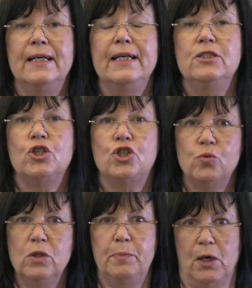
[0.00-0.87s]
in
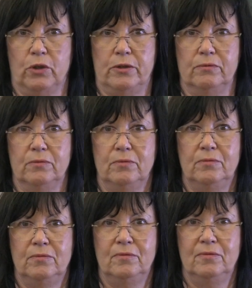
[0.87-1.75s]
Schulbauten.
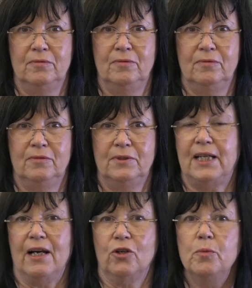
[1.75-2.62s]

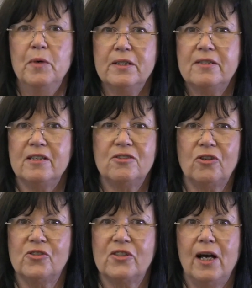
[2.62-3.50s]
Da kümmert sich
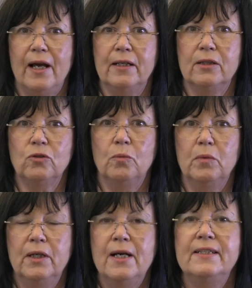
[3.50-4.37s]
sonst keiner drum.
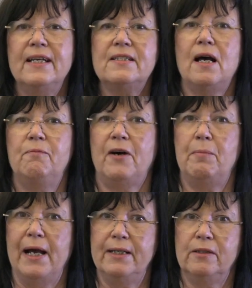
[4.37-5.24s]
Deshalb war
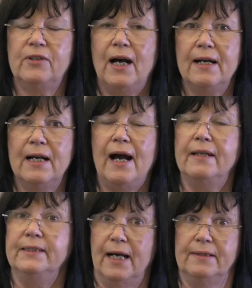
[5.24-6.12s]
meine Frage
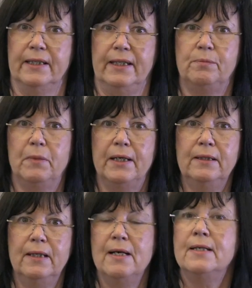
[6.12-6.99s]
an Jan Redmann,
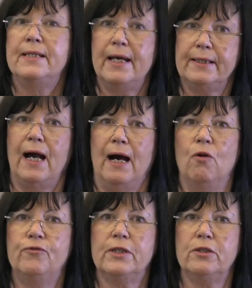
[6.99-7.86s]
der ja
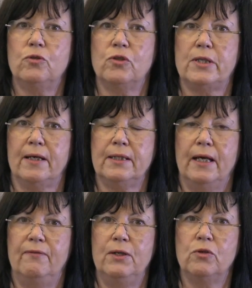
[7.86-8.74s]
auftritt und sagt,
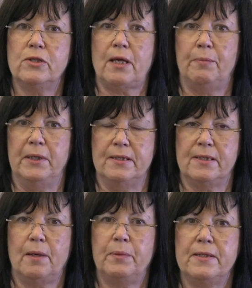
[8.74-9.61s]
er will unser
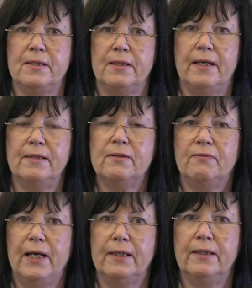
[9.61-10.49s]
Ministerpräsident
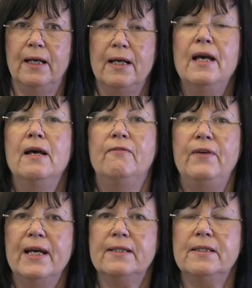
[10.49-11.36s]
werden.
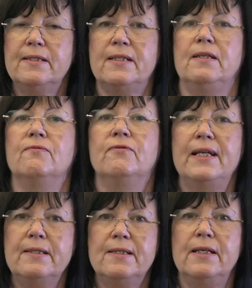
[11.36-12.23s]
Werden Sie,
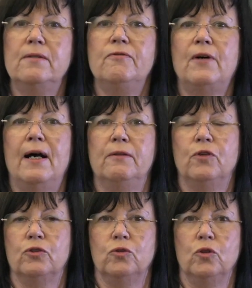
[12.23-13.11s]
wenn Sie in
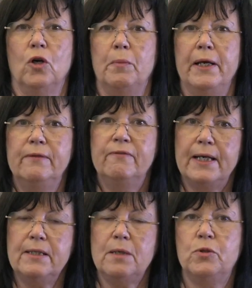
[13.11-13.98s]
Verantwortung kommen, in
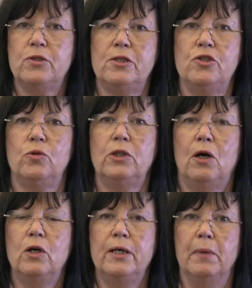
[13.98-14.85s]
welcher Position
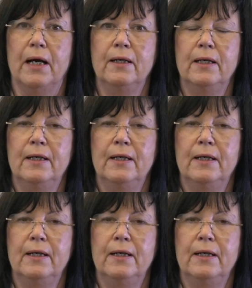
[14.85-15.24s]
auch immer,